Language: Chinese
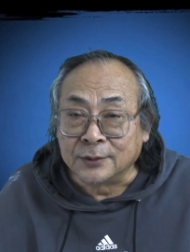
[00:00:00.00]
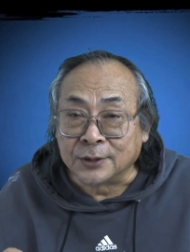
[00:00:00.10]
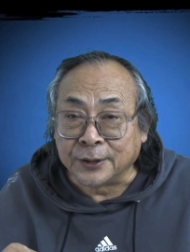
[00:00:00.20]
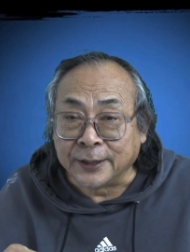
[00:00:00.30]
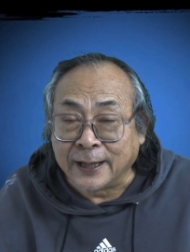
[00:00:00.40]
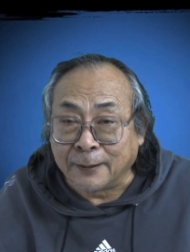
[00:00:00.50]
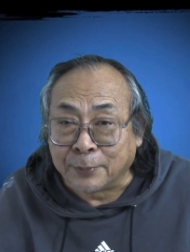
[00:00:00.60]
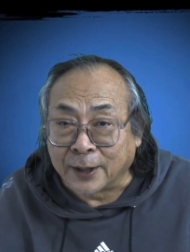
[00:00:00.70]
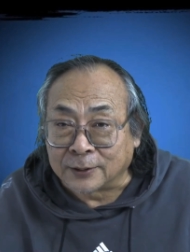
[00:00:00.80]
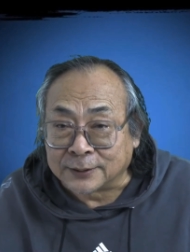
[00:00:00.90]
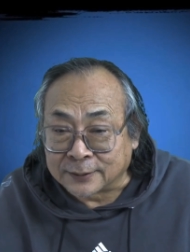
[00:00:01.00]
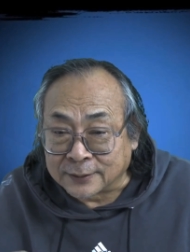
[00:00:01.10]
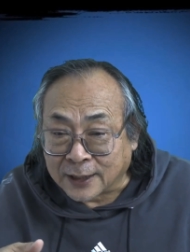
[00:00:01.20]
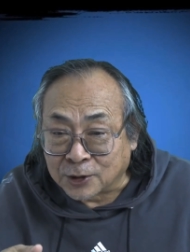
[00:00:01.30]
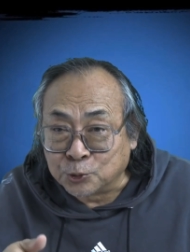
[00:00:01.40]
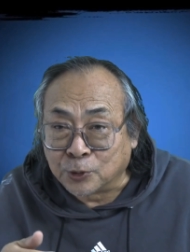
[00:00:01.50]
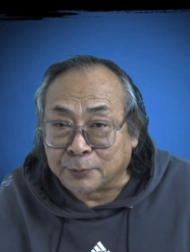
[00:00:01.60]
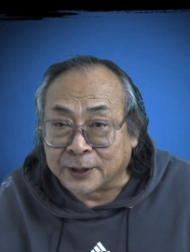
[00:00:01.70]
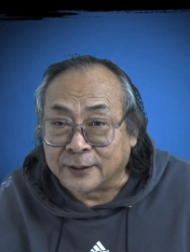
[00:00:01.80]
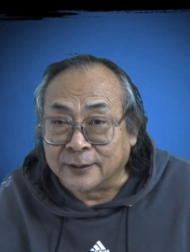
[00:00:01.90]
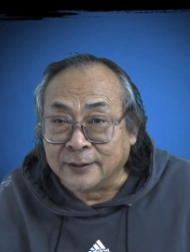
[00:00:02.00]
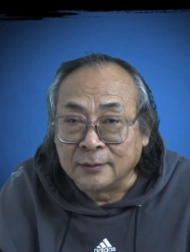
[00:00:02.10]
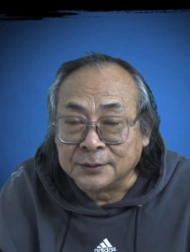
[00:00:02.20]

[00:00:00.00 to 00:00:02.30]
这一看不要紧，他入了迷，